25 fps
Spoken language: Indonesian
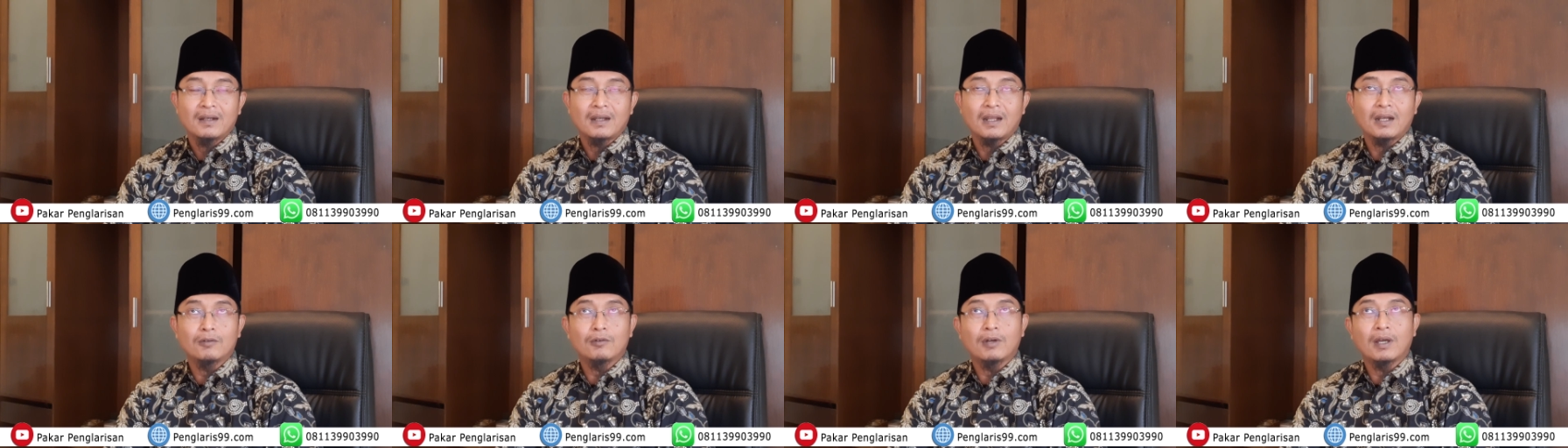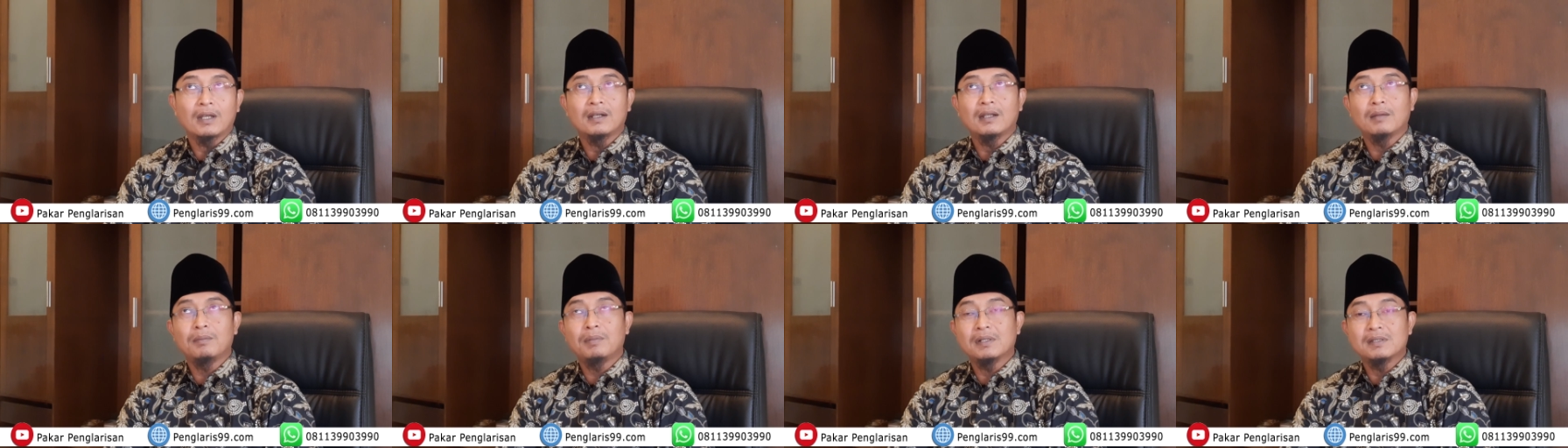Lalu
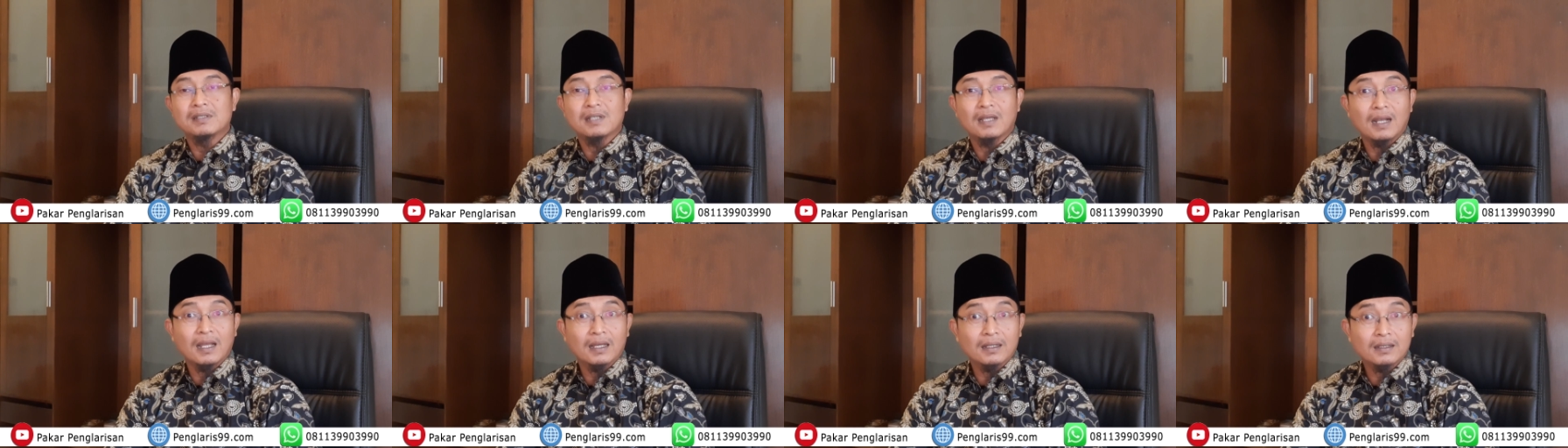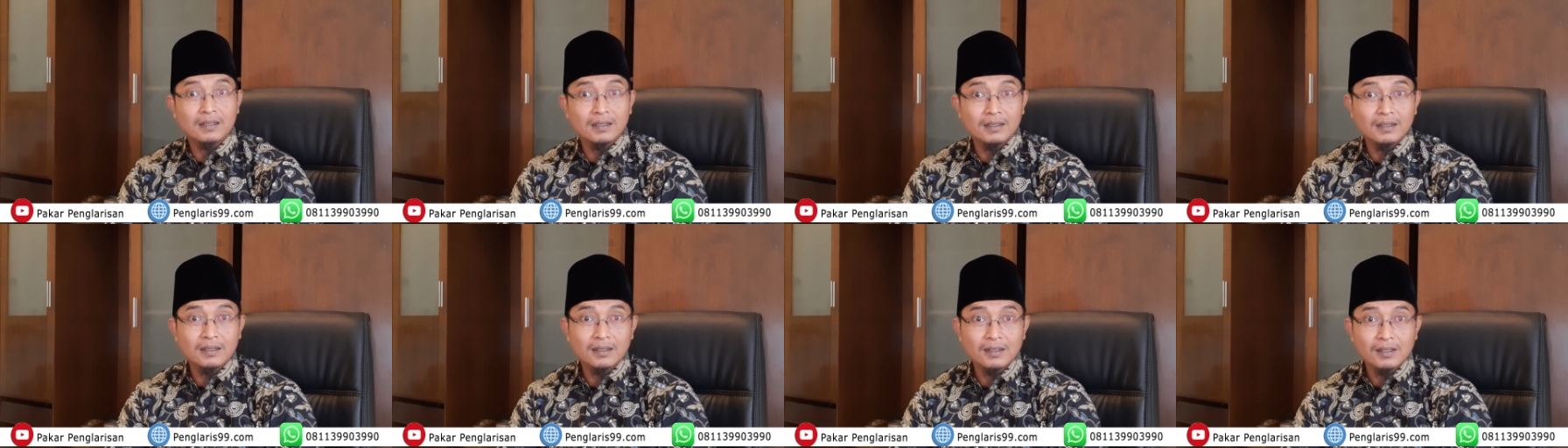Anda baca
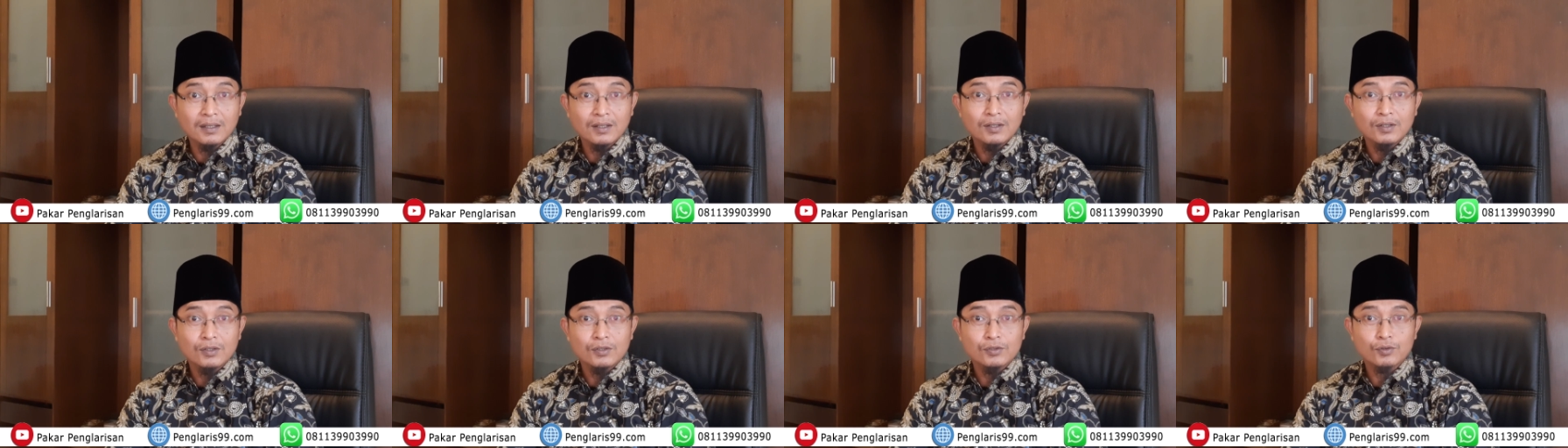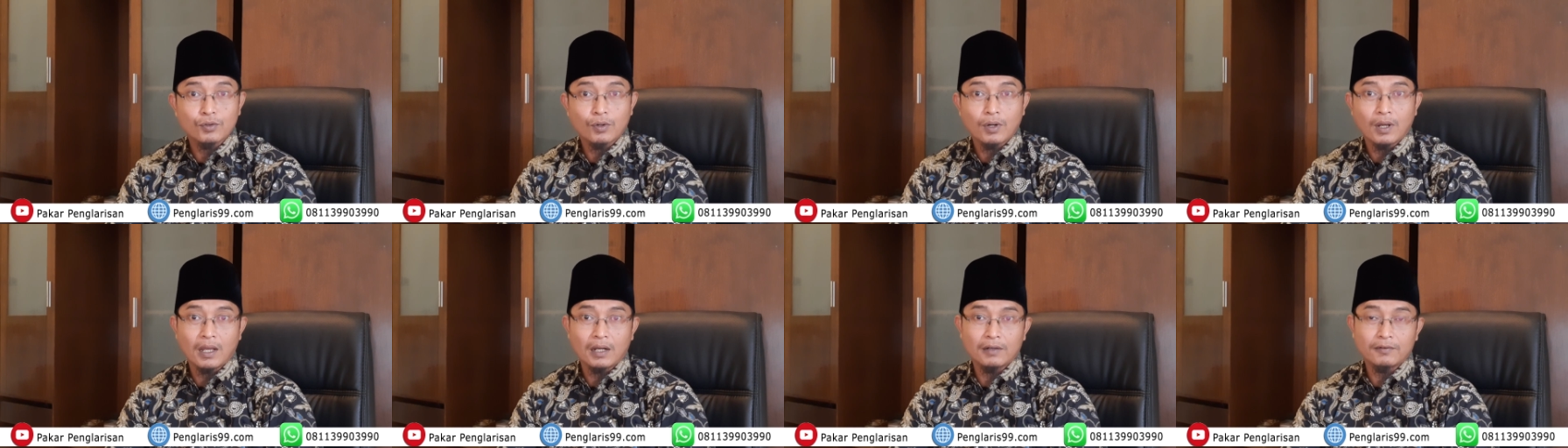lagi
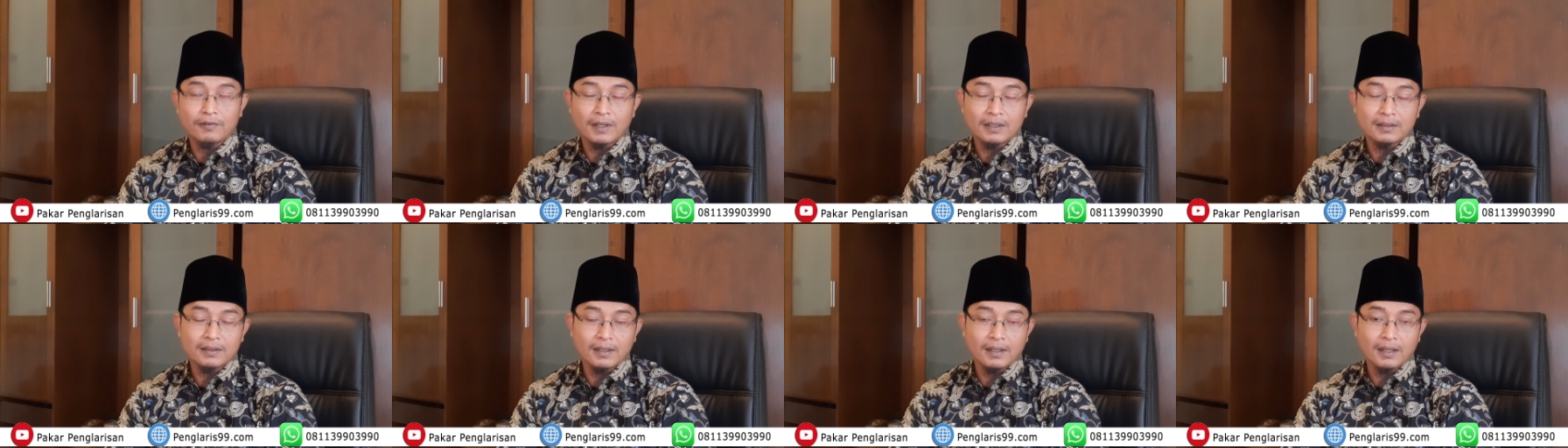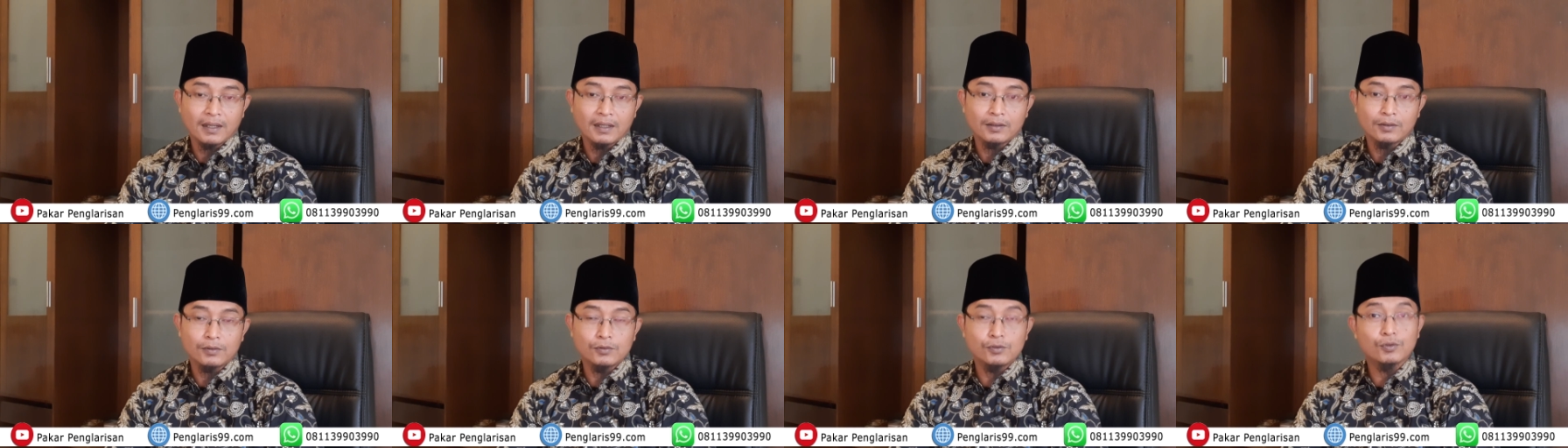surah
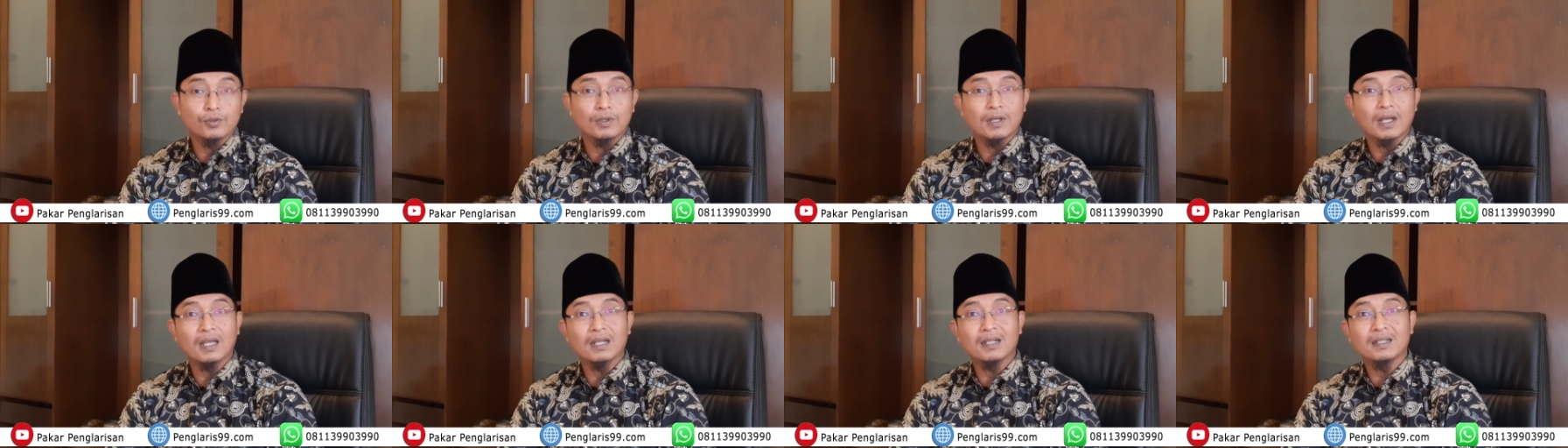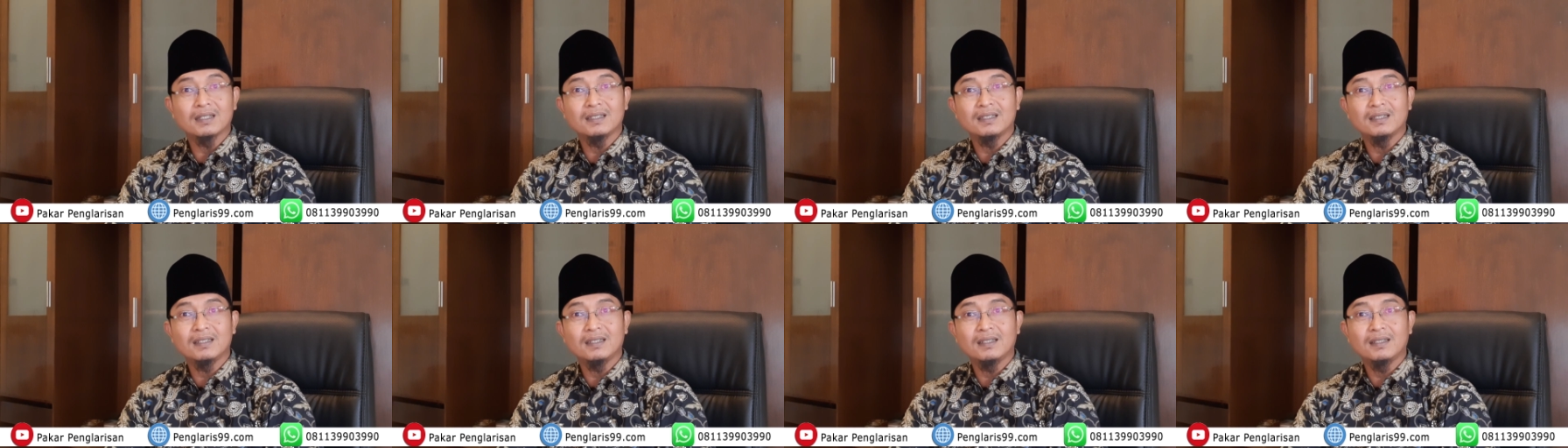Al-Fatihah tujuh
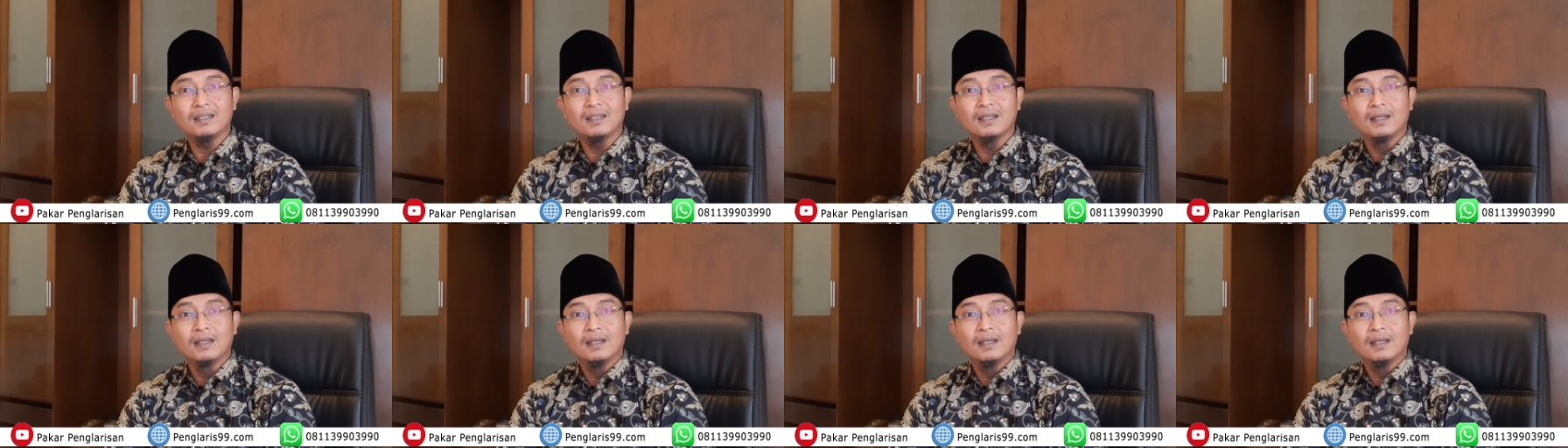kali,